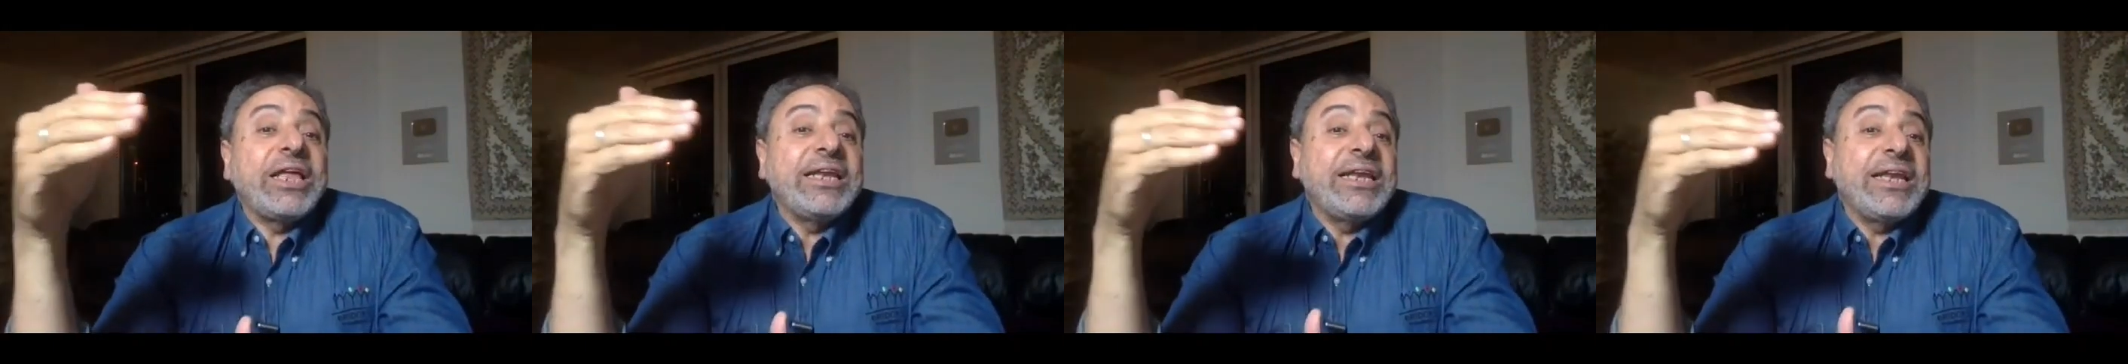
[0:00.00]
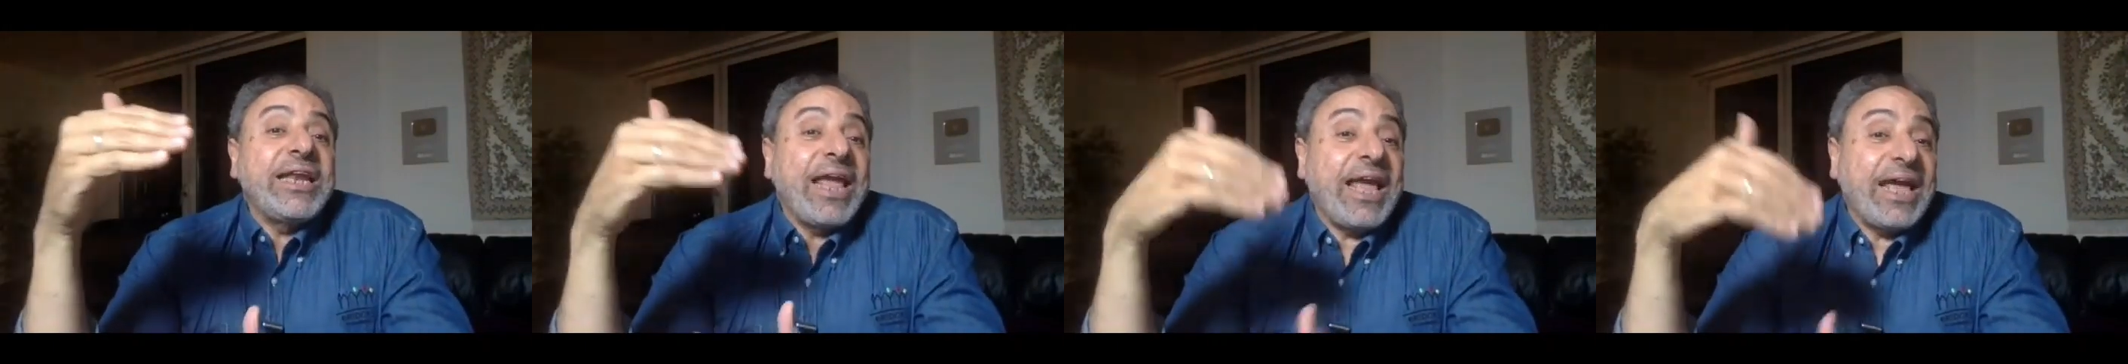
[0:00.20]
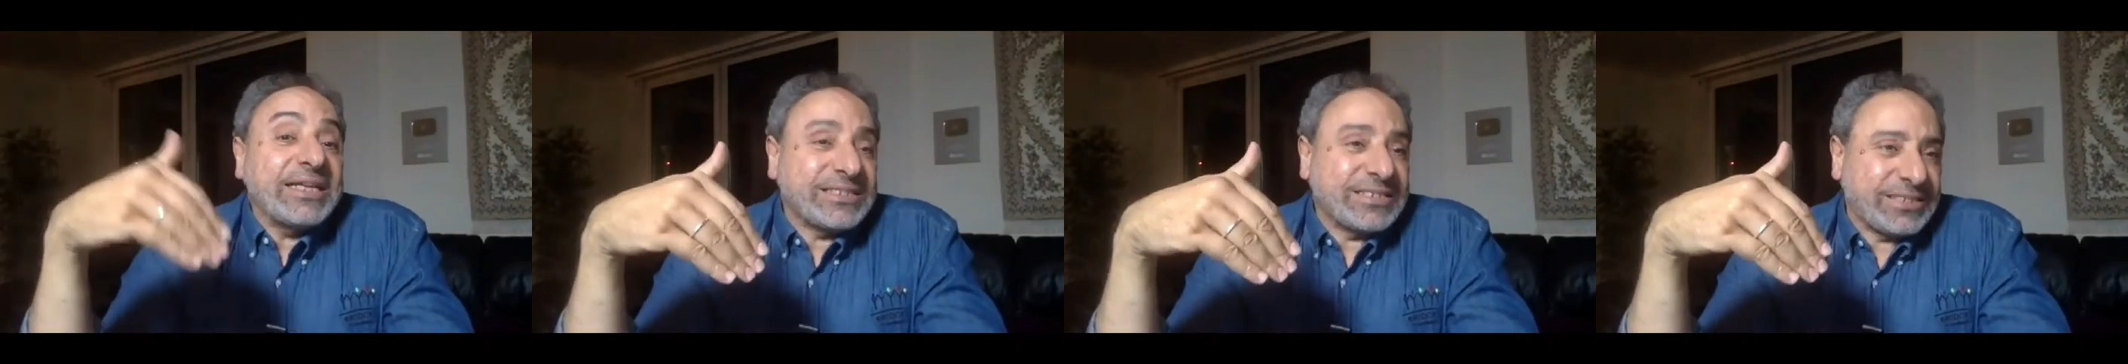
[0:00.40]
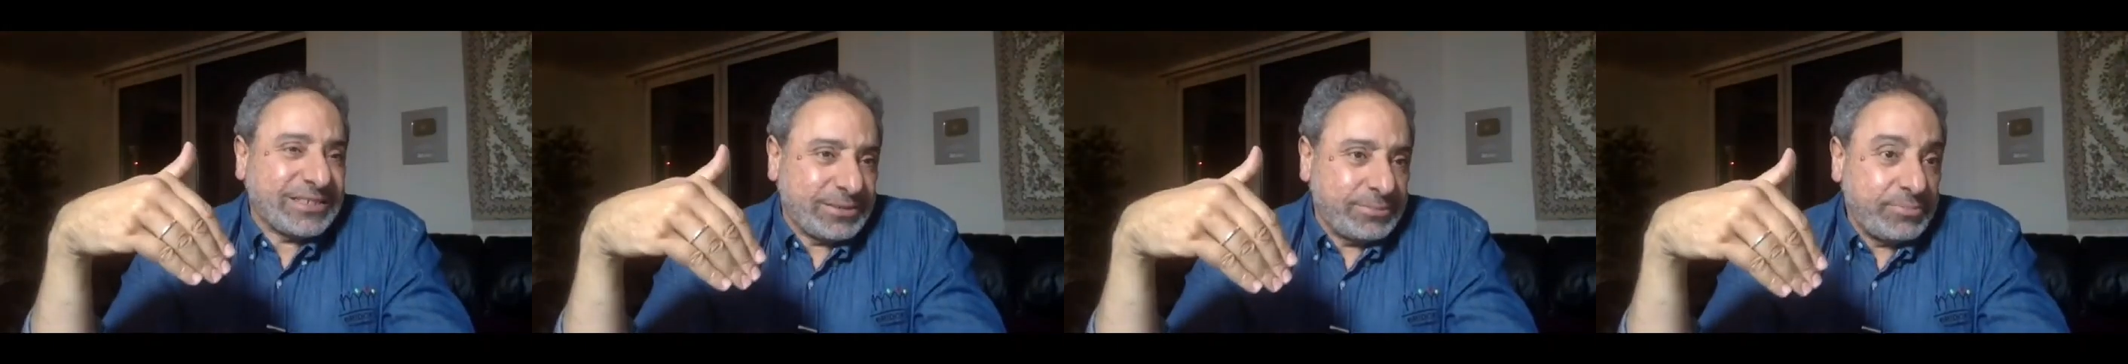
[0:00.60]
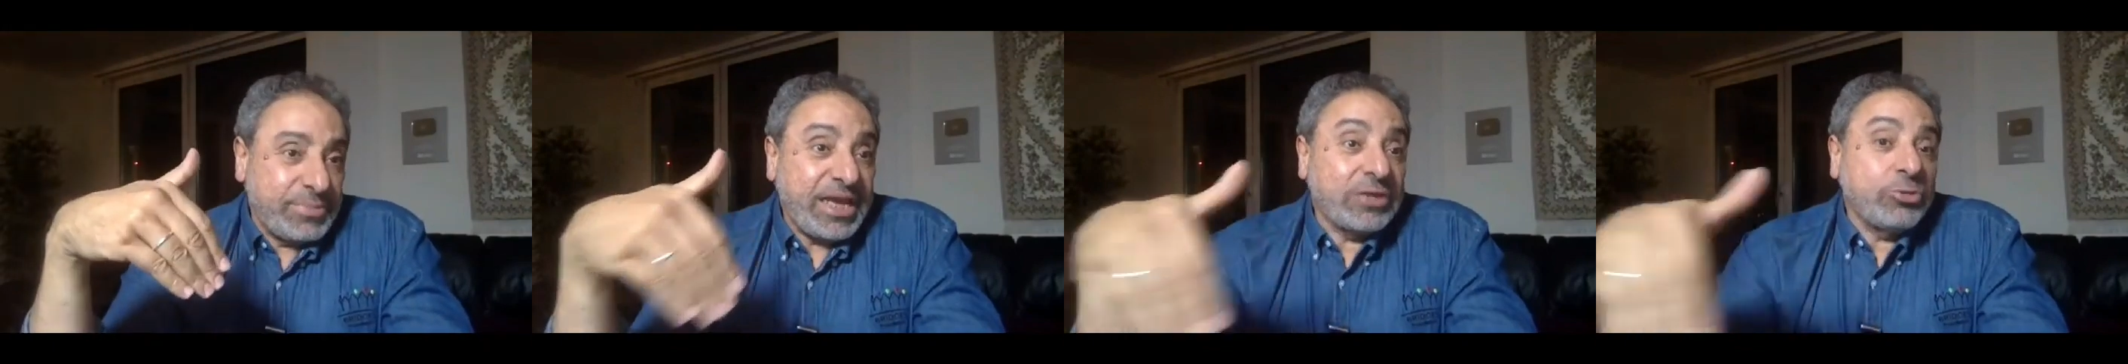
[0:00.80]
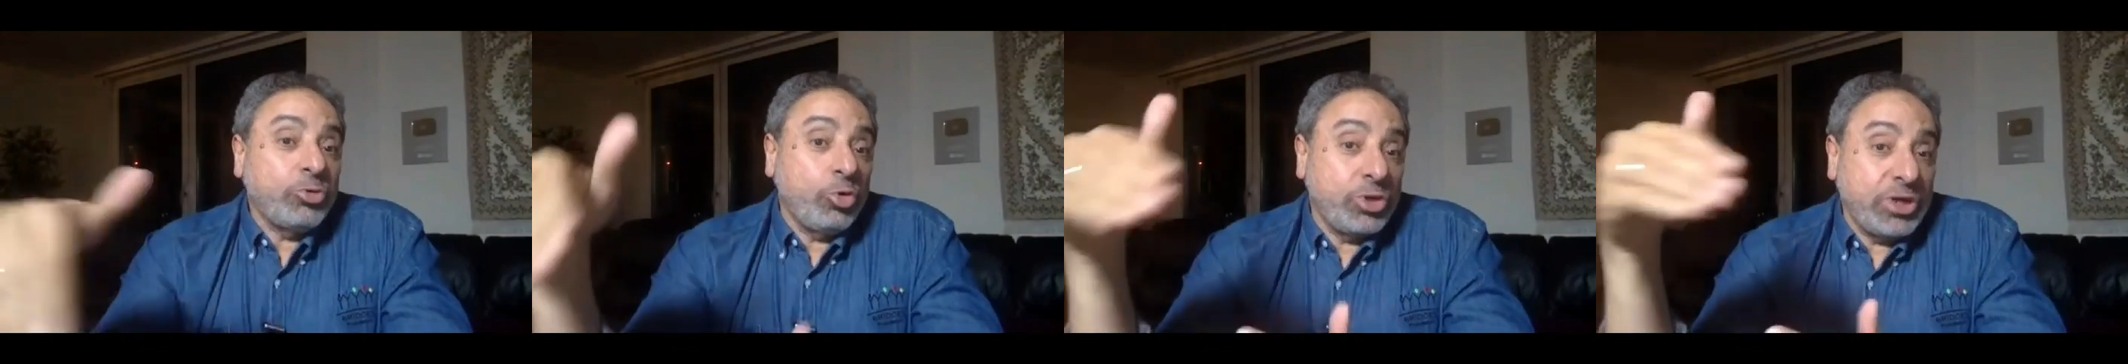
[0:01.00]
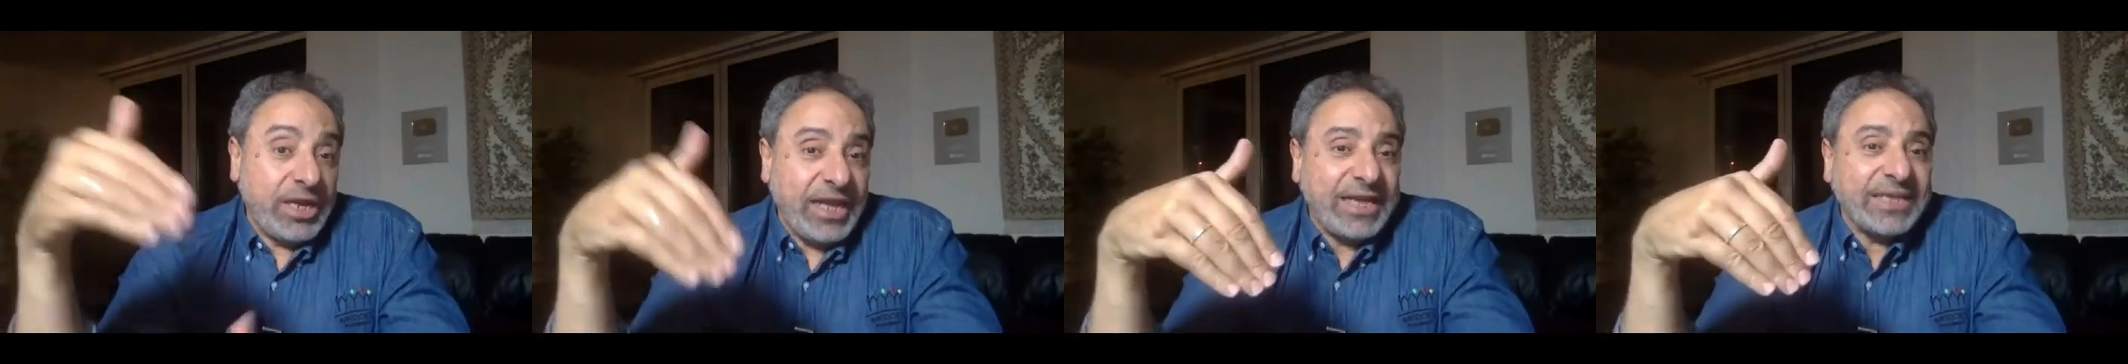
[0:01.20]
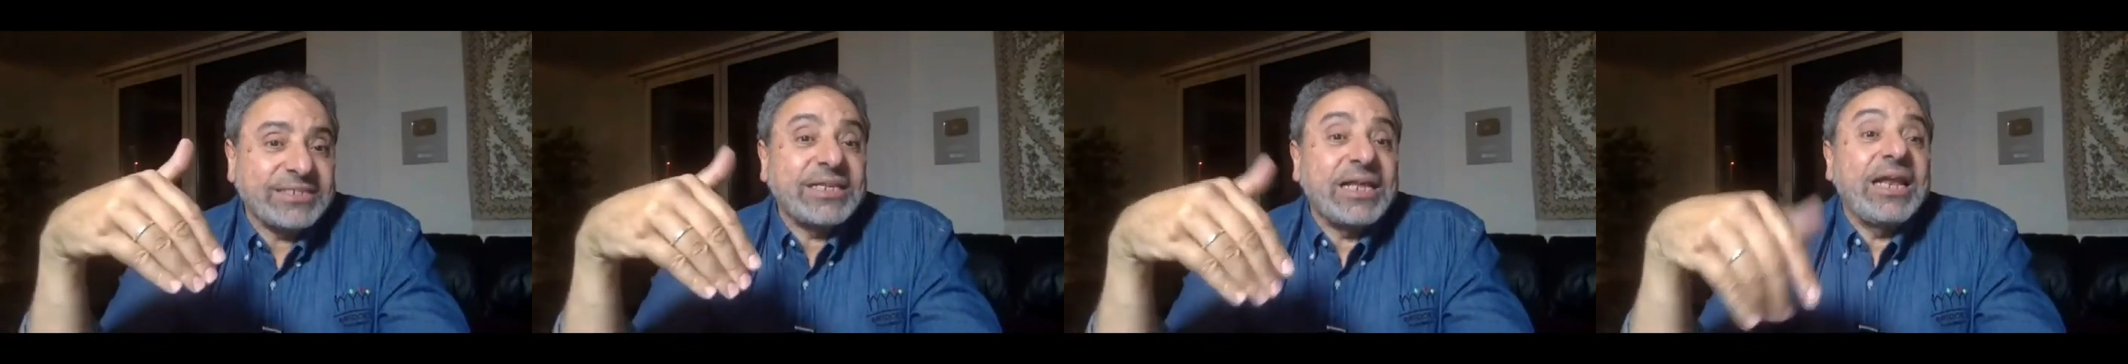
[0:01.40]
الناس بيدعو
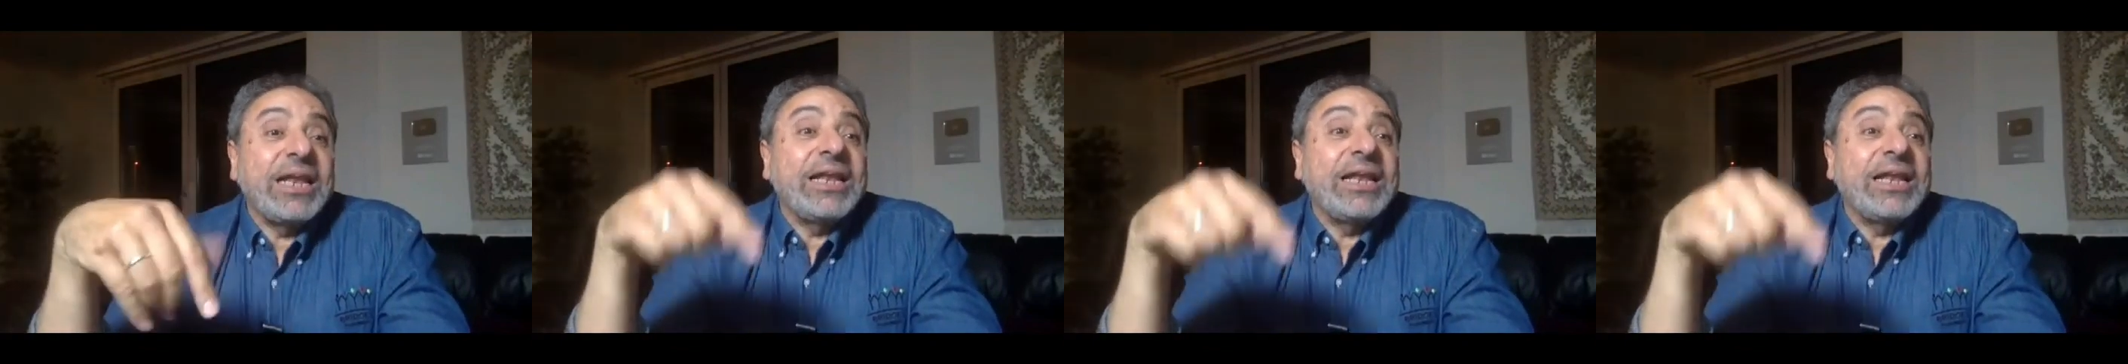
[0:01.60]
الناس